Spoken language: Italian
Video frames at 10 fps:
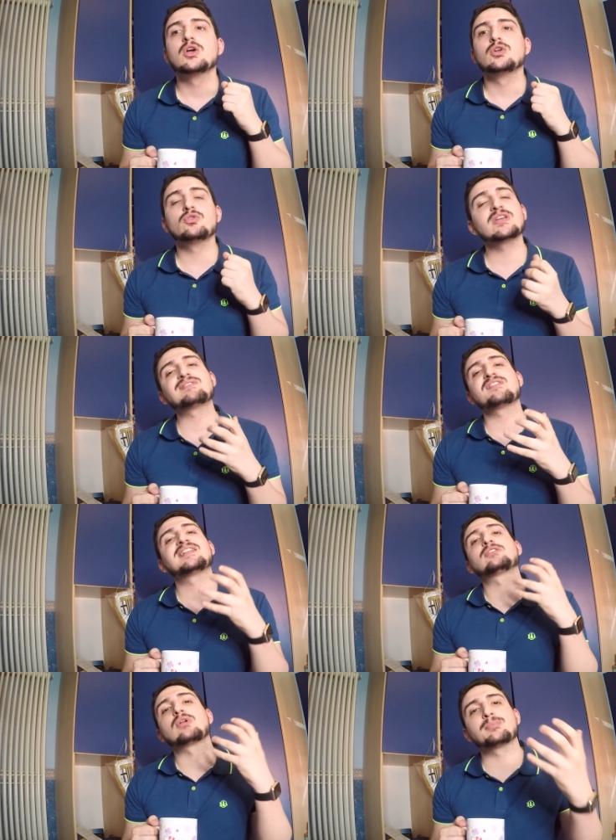non gli aveva
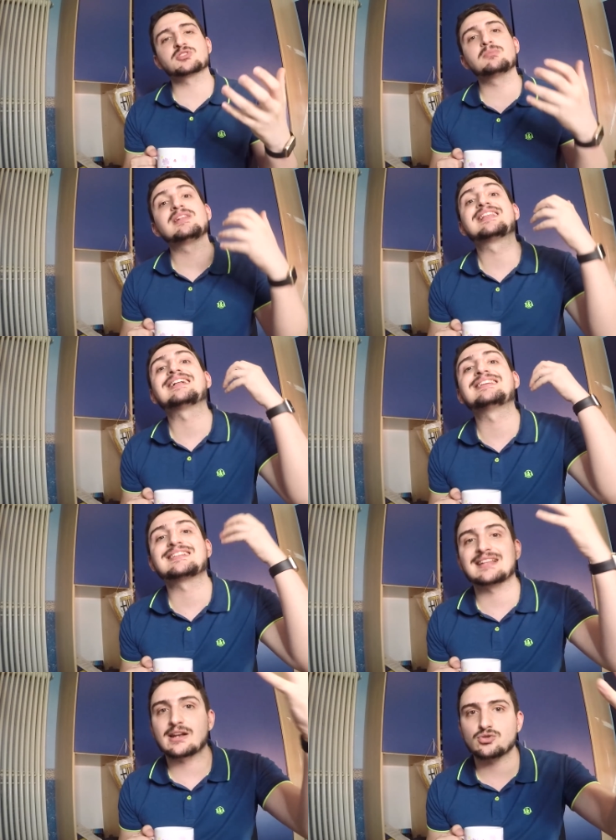dato la possibilità di andare a